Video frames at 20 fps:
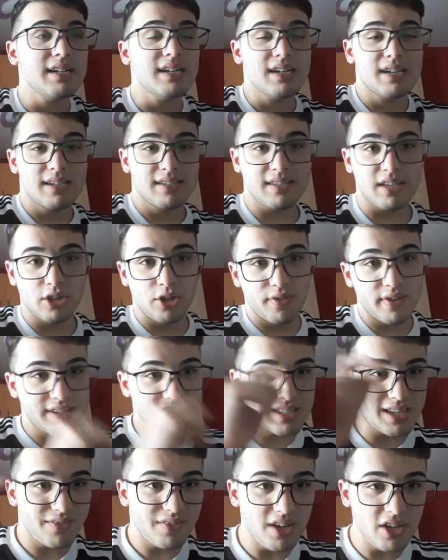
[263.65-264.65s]
se
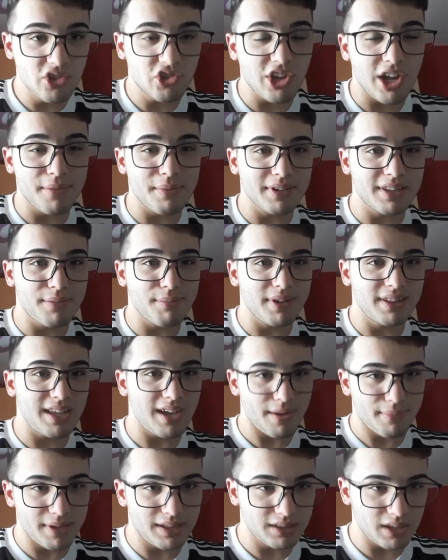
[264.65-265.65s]
dovesse vincere
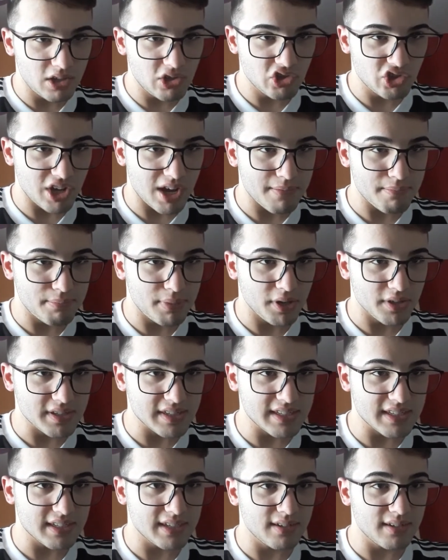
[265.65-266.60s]
matematicamente in Champions.